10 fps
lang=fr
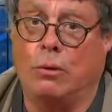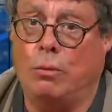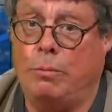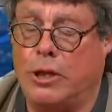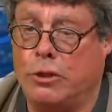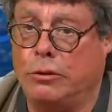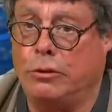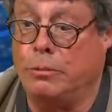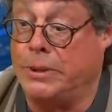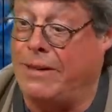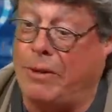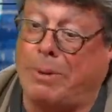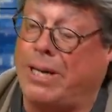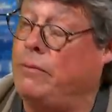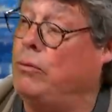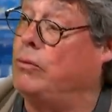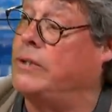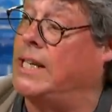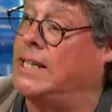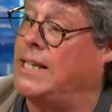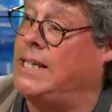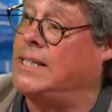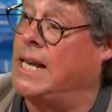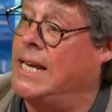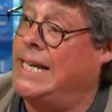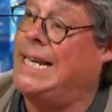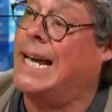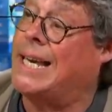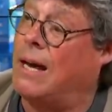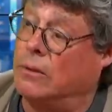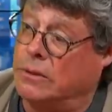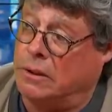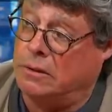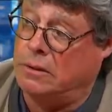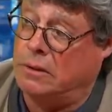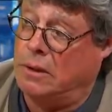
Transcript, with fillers: le groupe La Jeune Taupe, qui avait prévu toute cette crise il y a 40 ans.